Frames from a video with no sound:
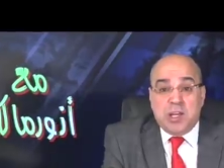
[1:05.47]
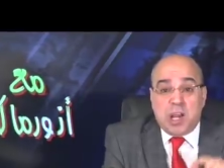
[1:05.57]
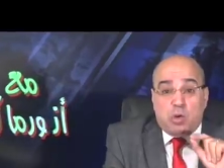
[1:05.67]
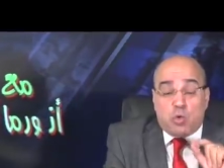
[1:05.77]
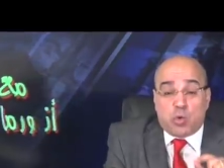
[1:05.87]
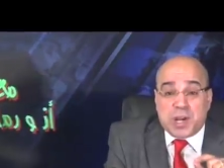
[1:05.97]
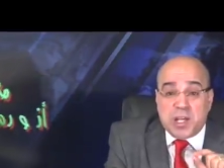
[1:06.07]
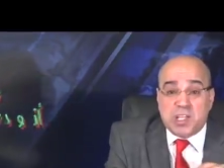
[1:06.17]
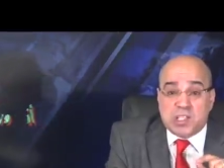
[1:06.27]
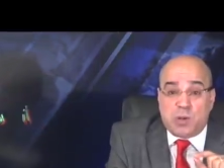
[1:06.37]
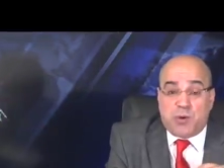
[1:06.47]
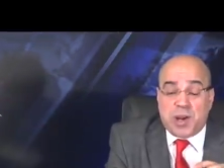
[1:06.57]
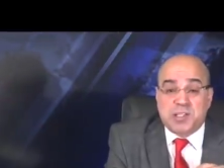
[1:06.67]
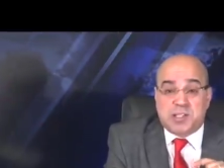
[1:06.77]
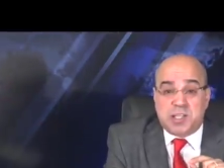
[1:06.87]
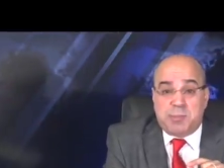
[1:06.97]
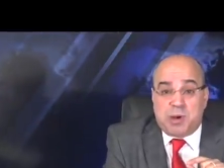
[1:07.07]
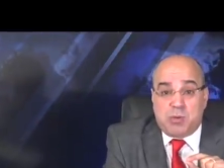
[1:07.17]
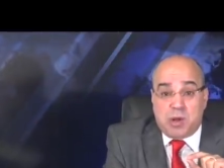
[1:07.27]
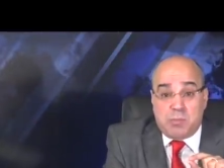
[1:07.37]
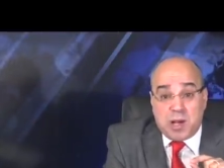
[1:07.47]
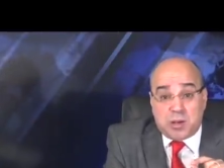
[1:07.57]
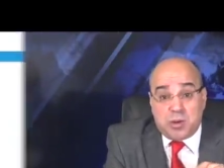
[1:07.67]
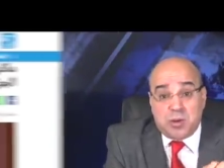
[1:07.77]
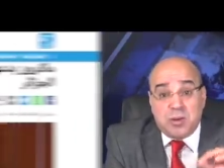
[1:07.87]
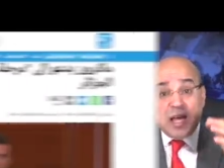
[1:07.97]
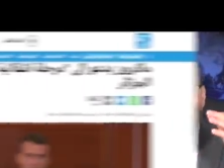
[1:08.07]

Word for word: نلقى الرئيس الفرنسي إيمانويل ماكرون